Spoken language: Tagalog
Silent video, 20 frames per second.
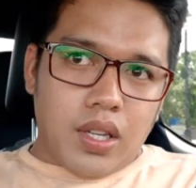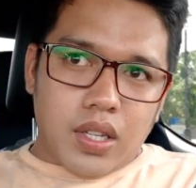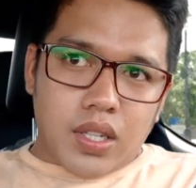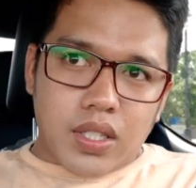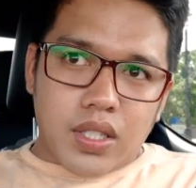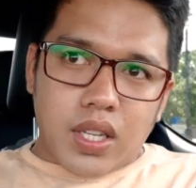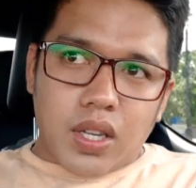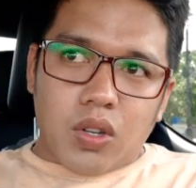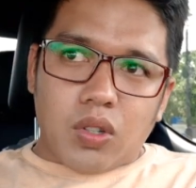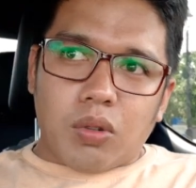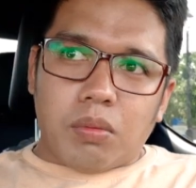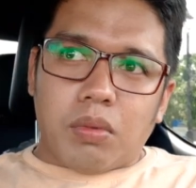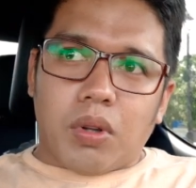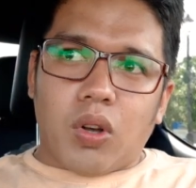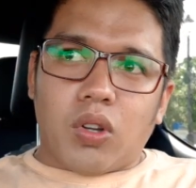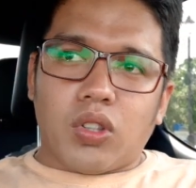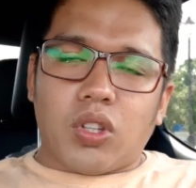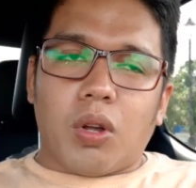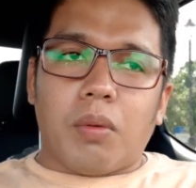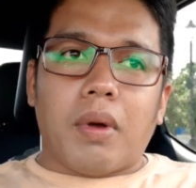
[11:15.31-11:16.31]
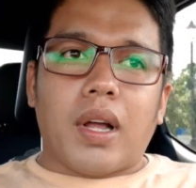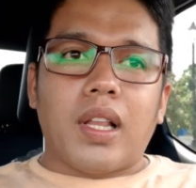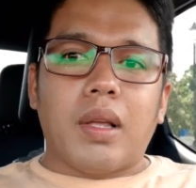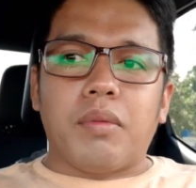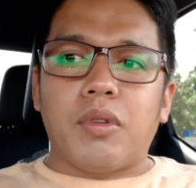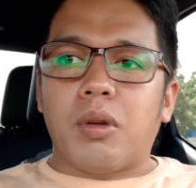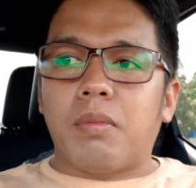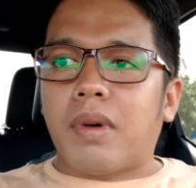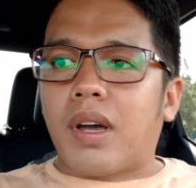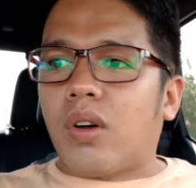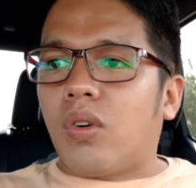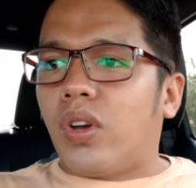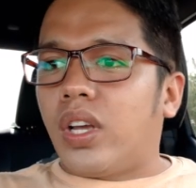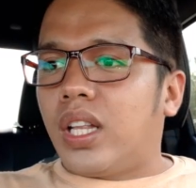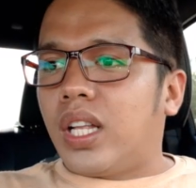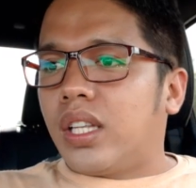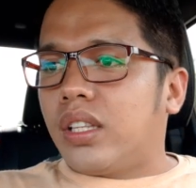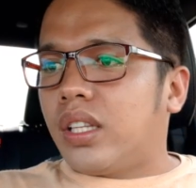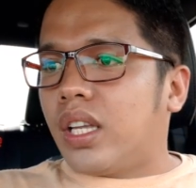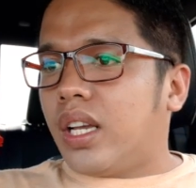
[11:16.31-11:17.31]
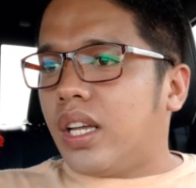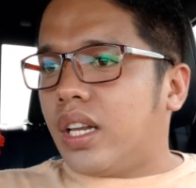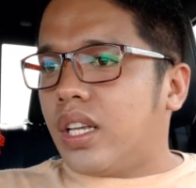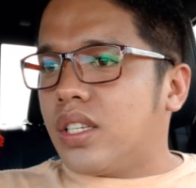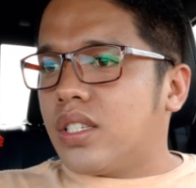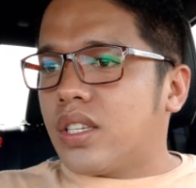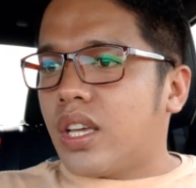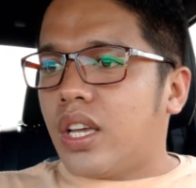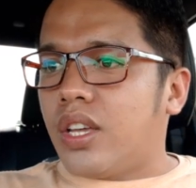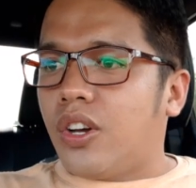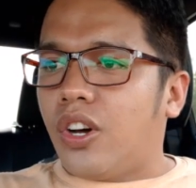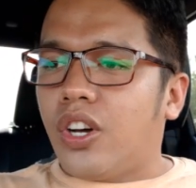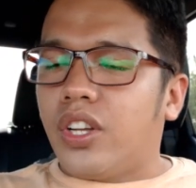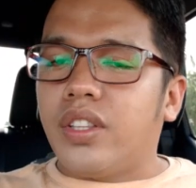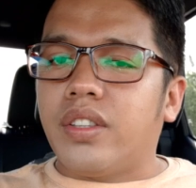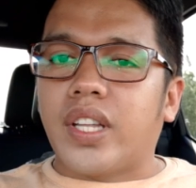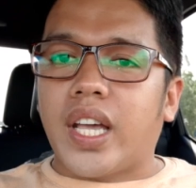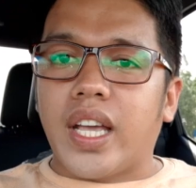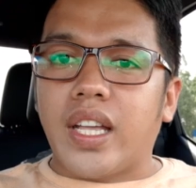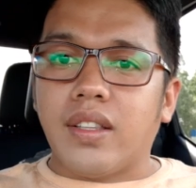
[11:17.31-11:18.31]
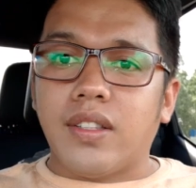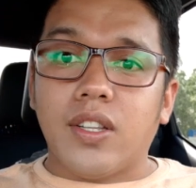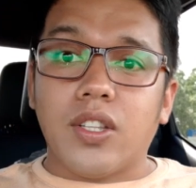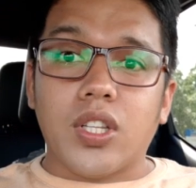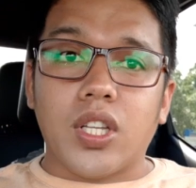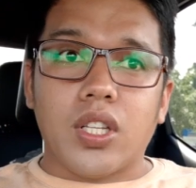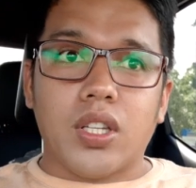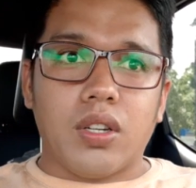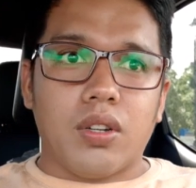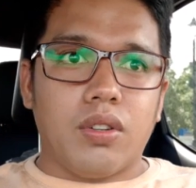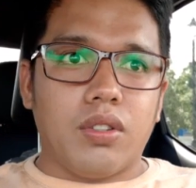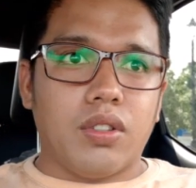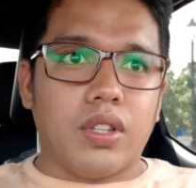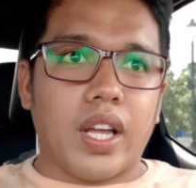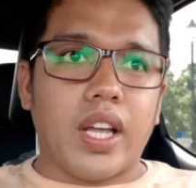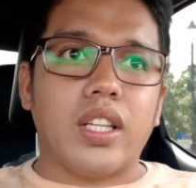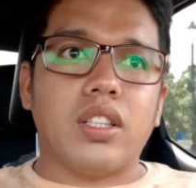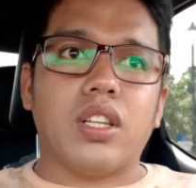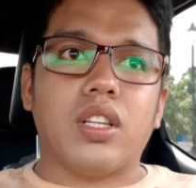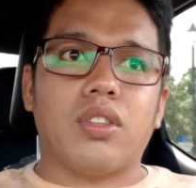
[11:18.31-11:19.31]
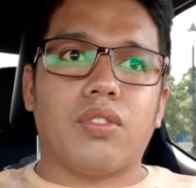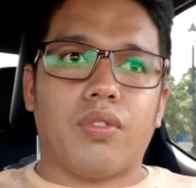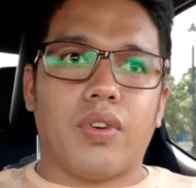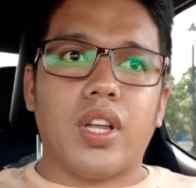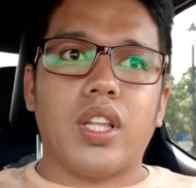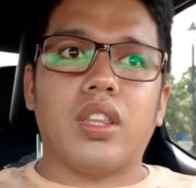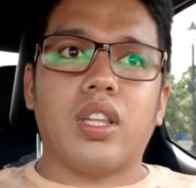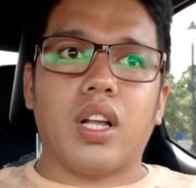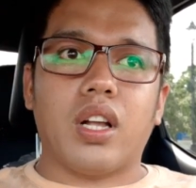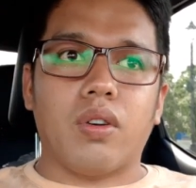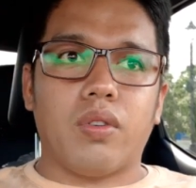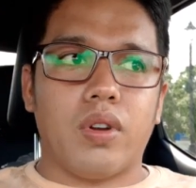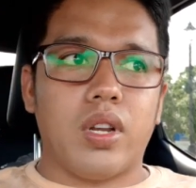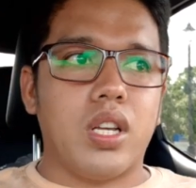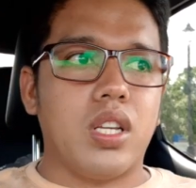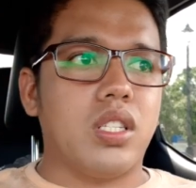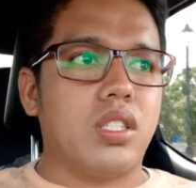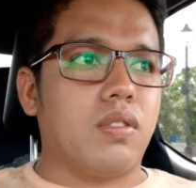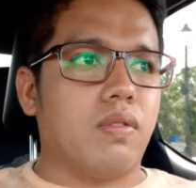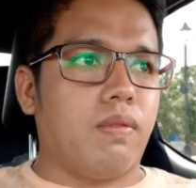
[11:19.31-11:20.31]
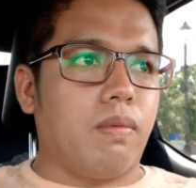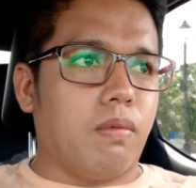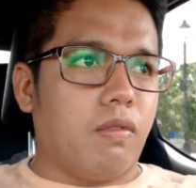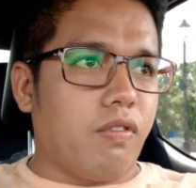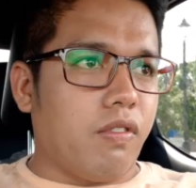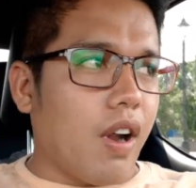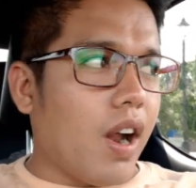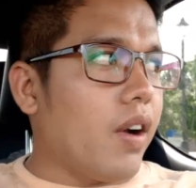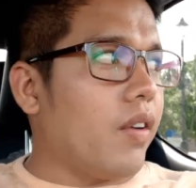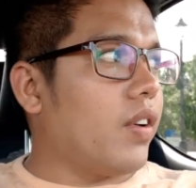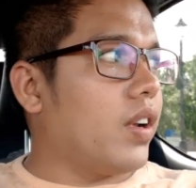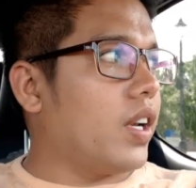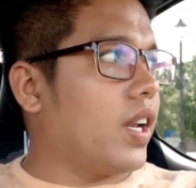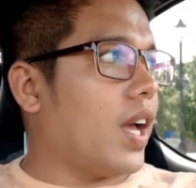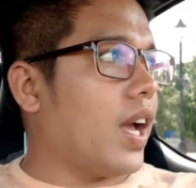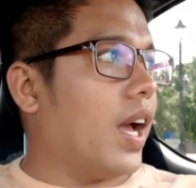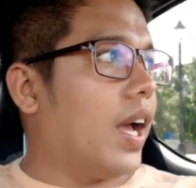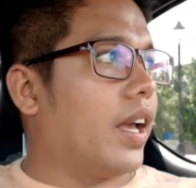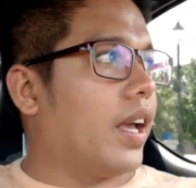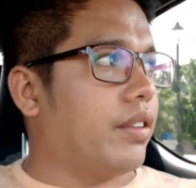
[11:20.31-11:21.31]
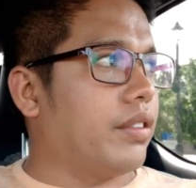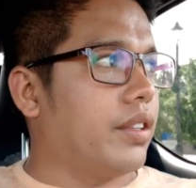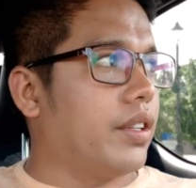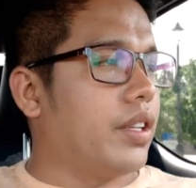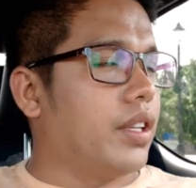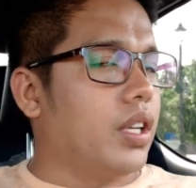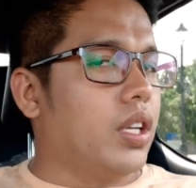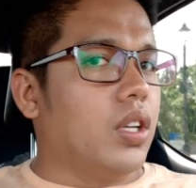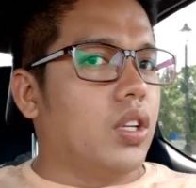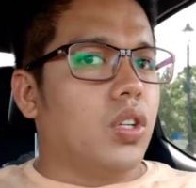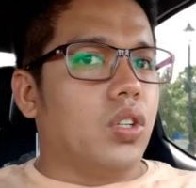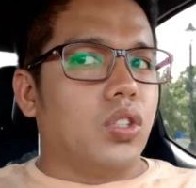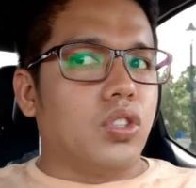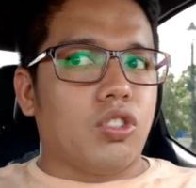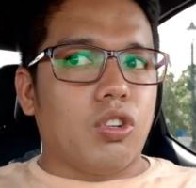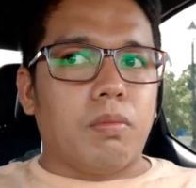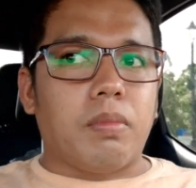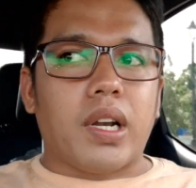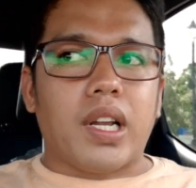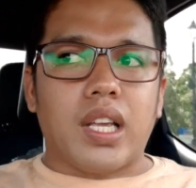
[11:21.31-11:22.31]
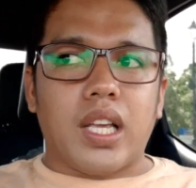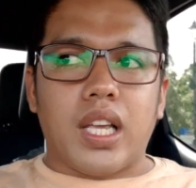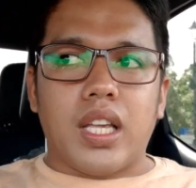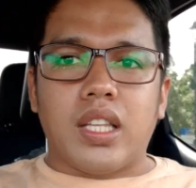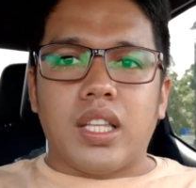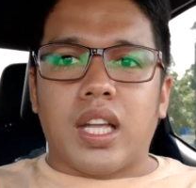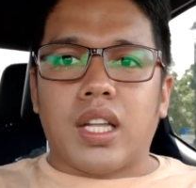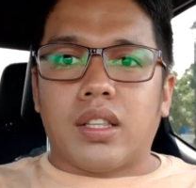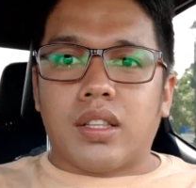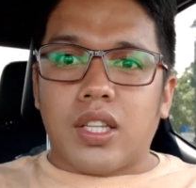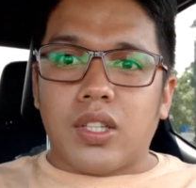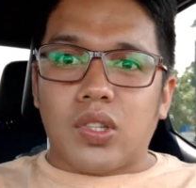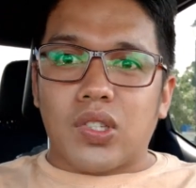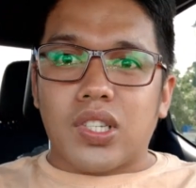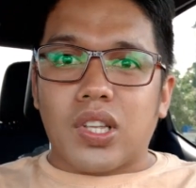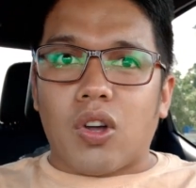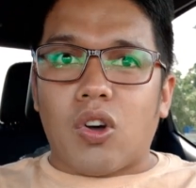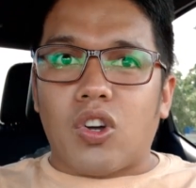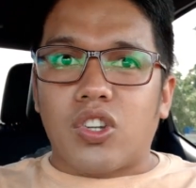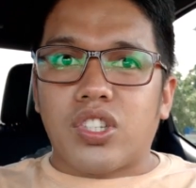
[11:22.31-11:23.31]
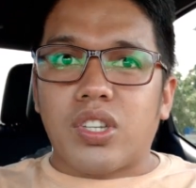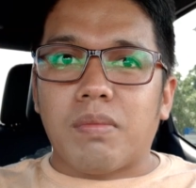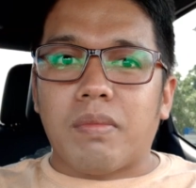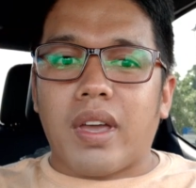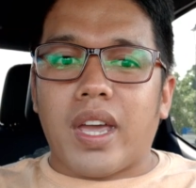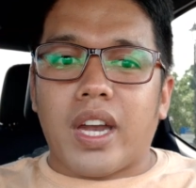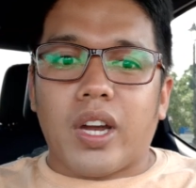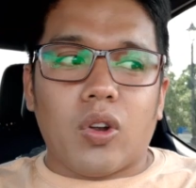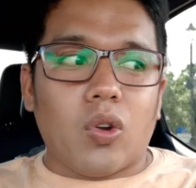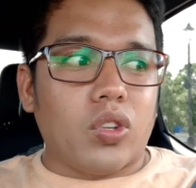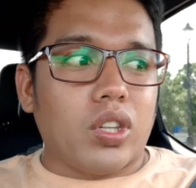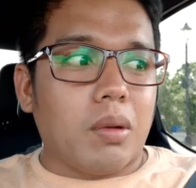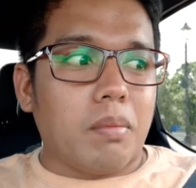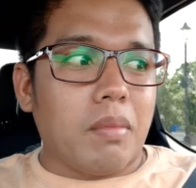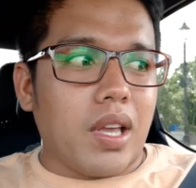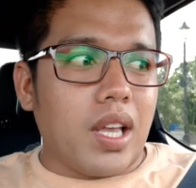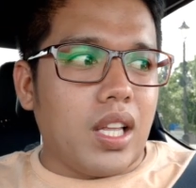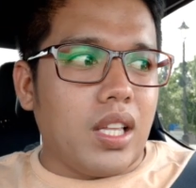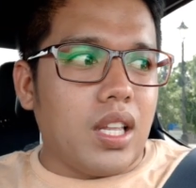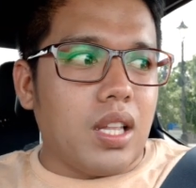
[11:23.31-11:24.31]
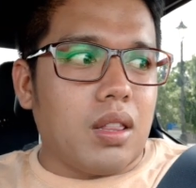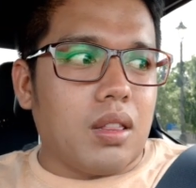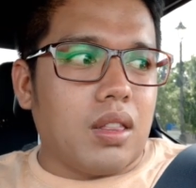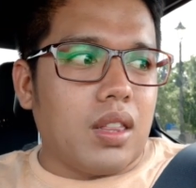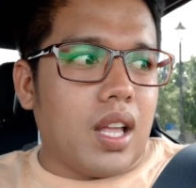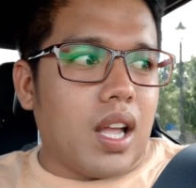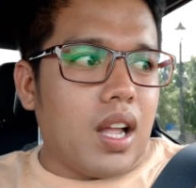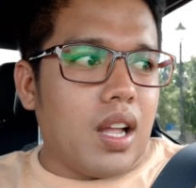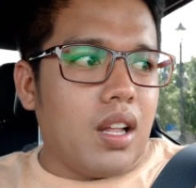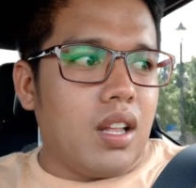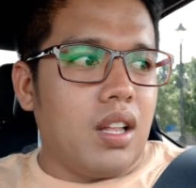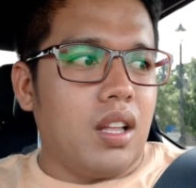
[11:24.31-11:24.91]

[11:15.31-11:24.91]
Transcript: Kasi gutom na gutom. Alam niyo ba kung ilang degrees ngayon? 90 de 93 degrees Fahrenheit. Sobrang init. Dito sa kotse may aircon na mainit na.